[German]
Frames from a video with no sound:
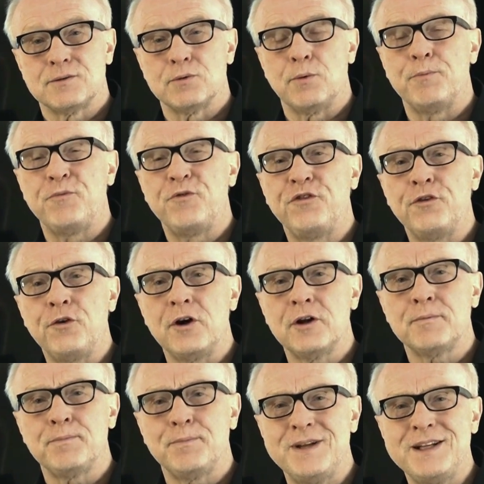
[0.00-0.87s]

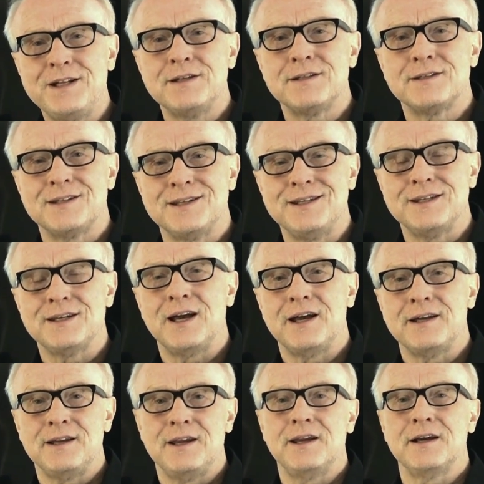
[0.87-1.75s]
Sofort bildet sich
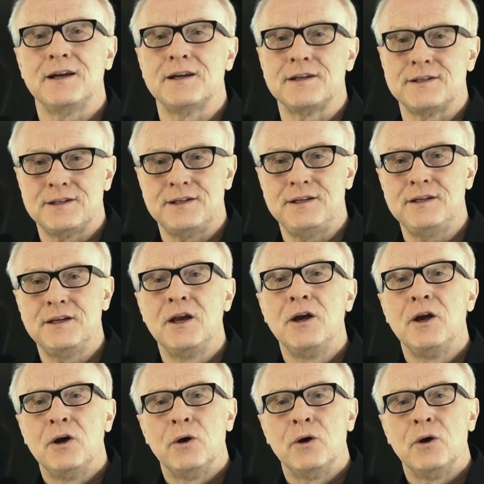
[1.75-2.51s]
eine Hierarchie